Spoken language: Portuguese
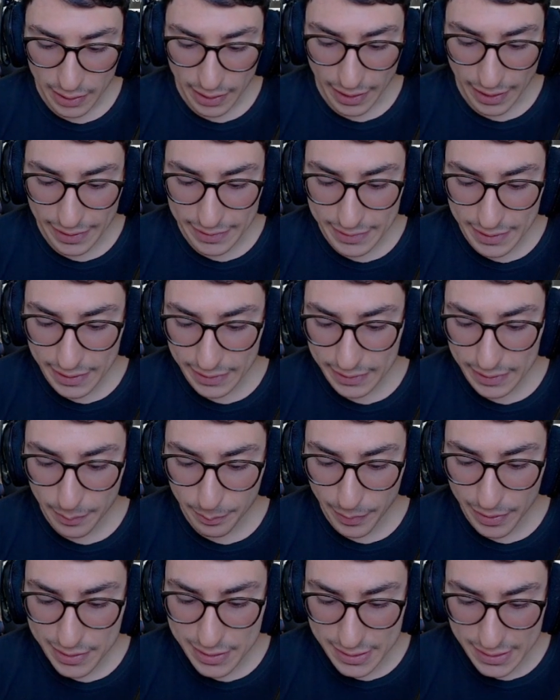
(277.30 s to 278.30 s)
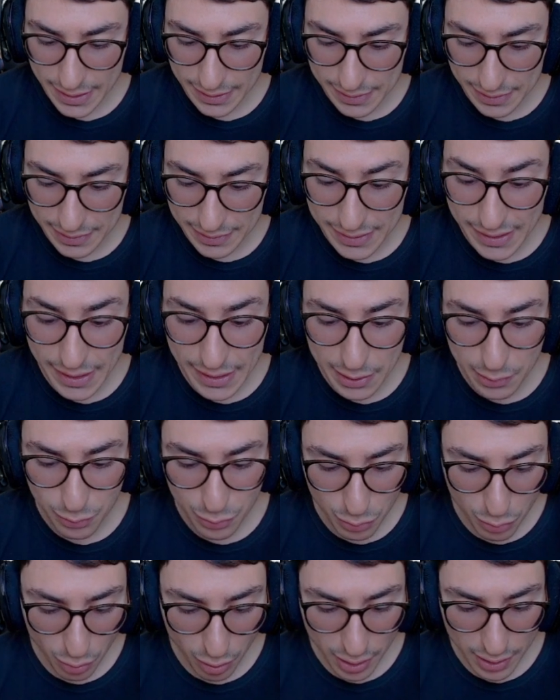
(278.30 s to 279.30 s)
Aí tem aqui na parte direita Daily
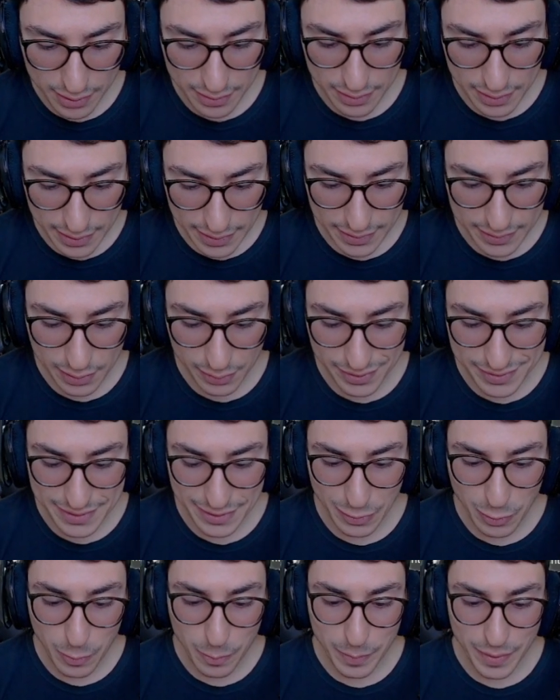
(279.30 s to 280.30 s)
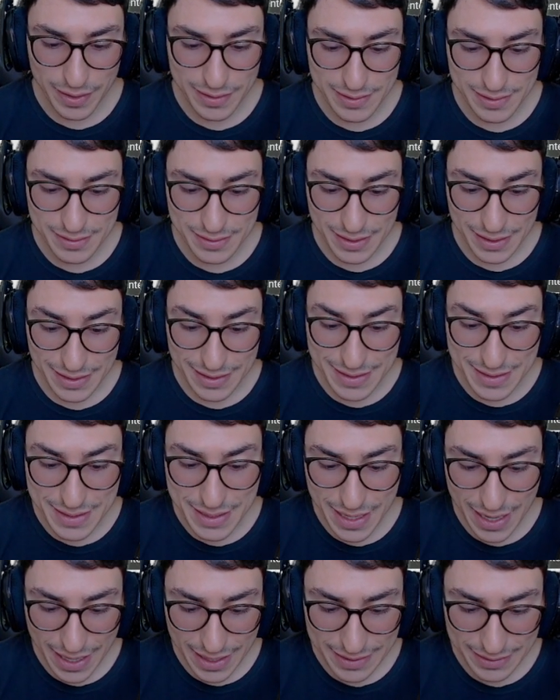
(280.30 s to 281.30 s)
Reward, que são as recompensas
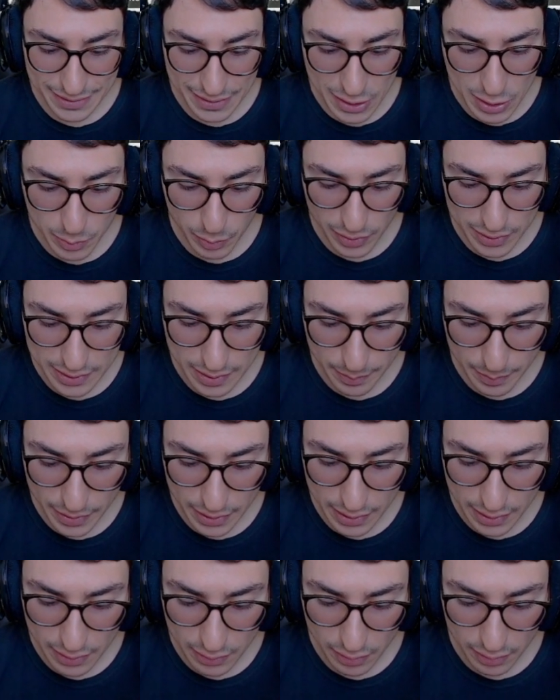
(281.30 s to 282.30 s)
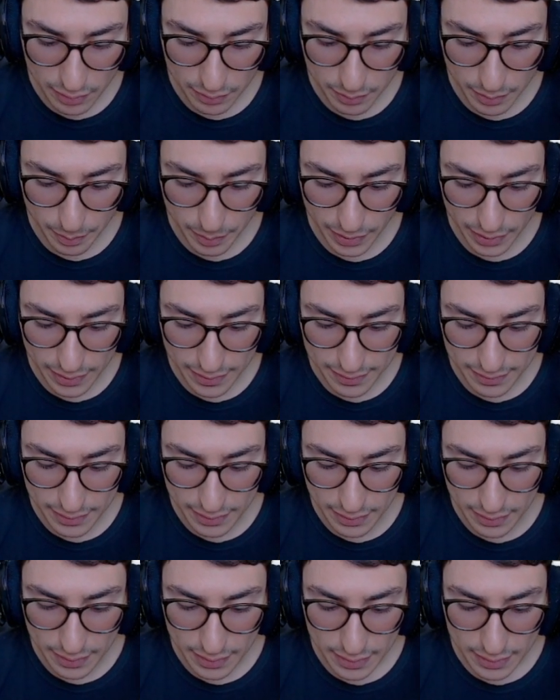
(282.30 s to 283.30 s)
diárias que a gente pode estar tá pegando, ó. Tá pegando
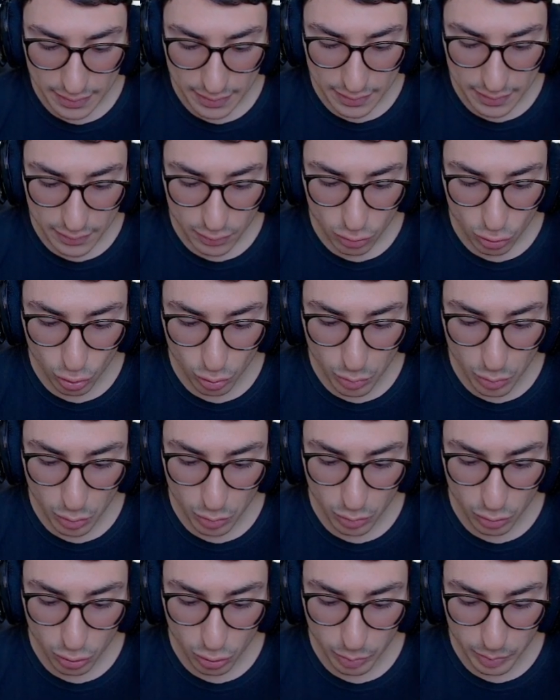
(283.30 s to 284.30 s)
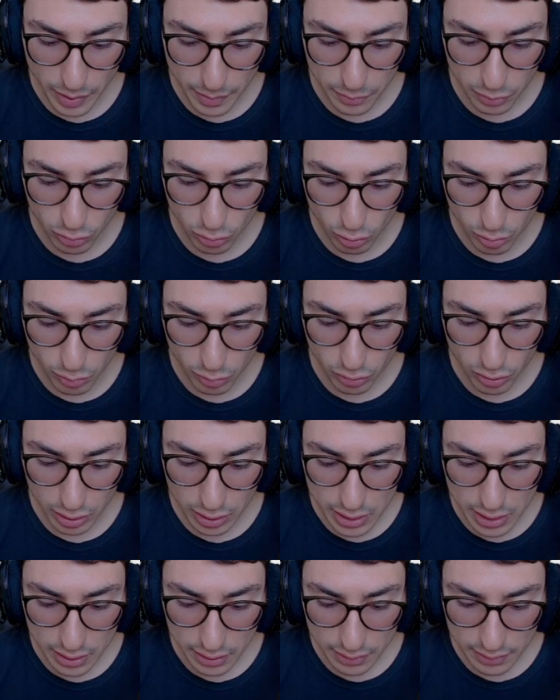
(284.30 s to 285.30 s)
esse sumum, Supreme Summons
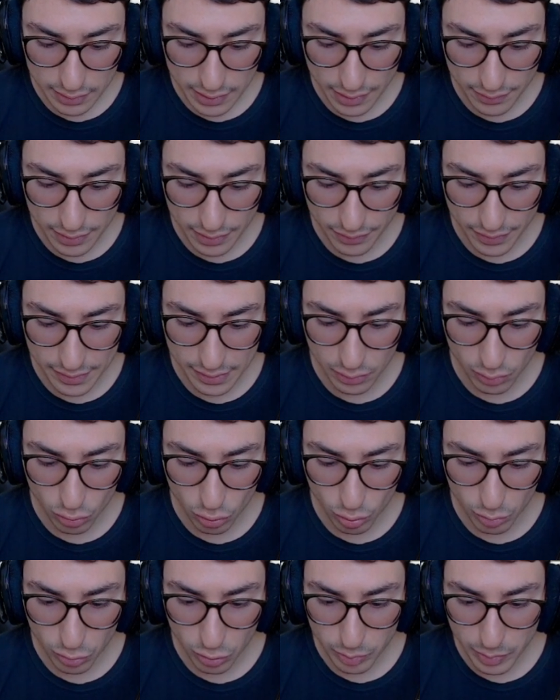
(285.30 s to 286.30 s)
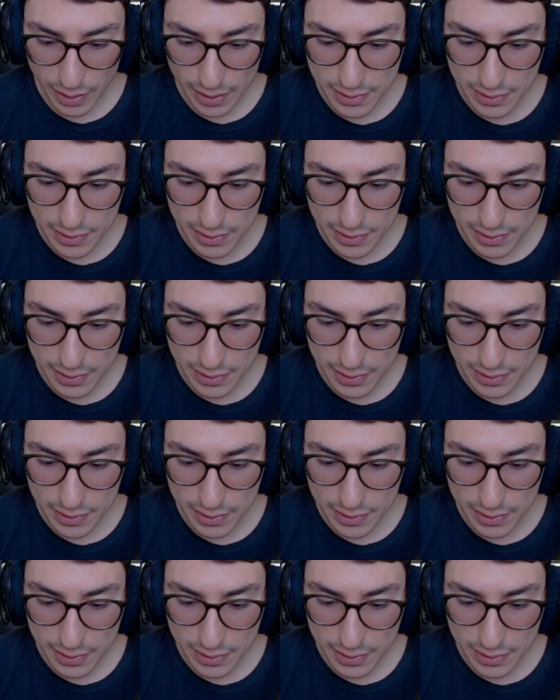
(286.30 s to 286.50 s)
aqui, deve estar tá fazendo um Summons pra